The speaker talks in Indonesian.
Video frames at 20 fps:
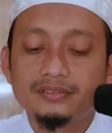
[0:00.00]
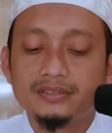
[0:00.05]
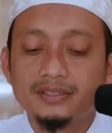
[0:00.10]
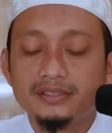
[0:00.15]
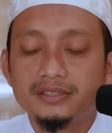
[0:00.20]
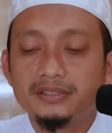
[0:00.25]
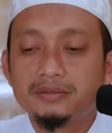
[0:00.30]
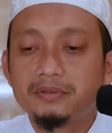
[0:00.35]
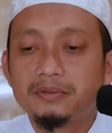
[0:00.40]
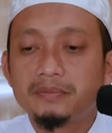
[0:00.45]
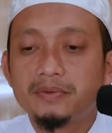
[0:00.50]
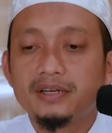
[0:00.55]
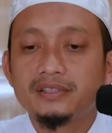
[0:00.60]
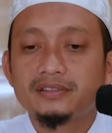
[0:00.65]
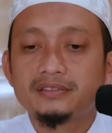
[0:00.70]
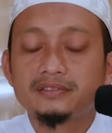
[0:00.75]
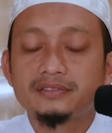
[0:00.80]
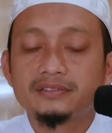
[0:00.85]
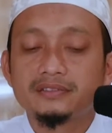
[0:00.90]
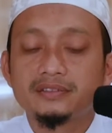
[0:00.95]
Jadi memang
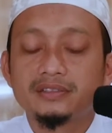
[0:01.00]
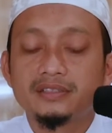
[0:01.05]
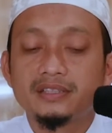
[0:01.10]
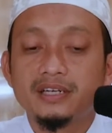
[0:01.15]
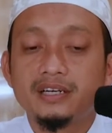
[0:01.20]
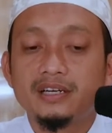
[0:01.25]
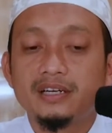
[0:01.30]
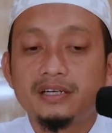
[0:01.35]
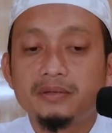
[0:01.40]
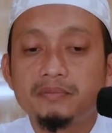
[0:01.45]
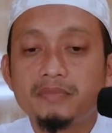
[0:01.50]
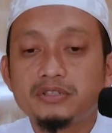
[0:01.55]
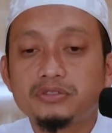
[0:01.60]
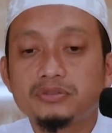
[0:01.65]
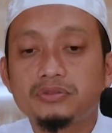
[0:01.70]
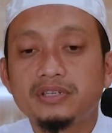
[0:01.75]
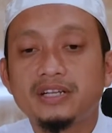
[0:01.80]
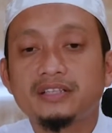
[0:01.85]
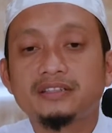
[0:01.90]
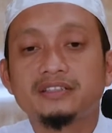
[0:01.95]
lima
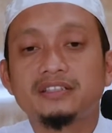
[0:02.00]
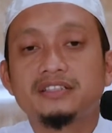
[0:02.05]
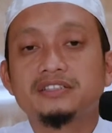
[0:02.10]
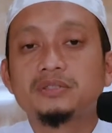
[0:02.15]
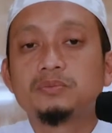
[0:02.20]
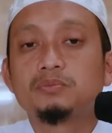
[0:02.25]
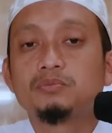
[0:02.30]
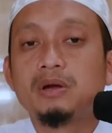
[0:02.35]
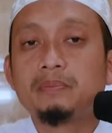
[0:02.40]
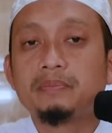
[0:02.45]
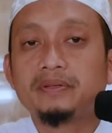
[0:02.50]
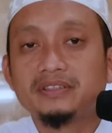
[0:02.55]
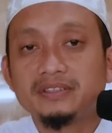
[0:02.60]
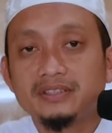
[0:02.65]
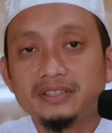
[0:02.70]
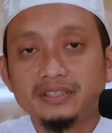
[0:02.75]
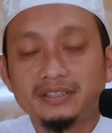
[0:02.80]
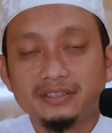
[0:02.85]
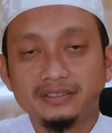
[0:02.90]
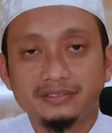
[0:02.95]
salat ini semua
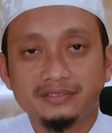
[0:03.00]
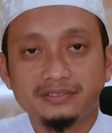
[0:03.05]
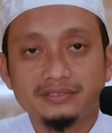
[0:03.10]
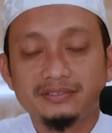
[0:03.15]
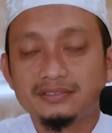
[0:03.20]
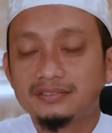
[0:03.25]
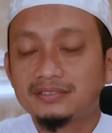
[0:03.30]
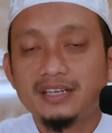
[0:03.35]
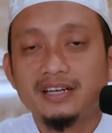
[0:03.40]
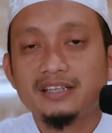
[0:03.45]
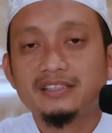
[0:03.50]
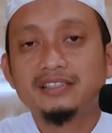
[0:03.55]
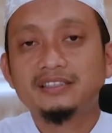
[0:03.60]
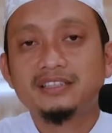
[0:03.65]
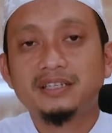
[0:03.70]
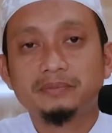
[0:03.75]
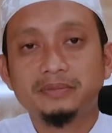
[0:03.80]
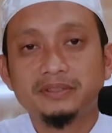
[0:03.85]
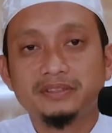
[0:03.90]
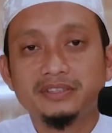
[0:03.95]
penting nggak ada yang
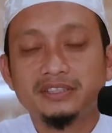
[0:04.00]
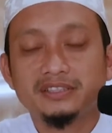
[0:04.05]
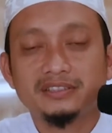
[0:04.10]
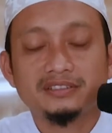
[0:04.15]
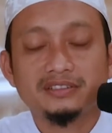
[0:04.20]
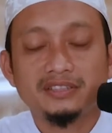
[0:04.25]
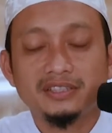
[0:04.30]
nggak penting.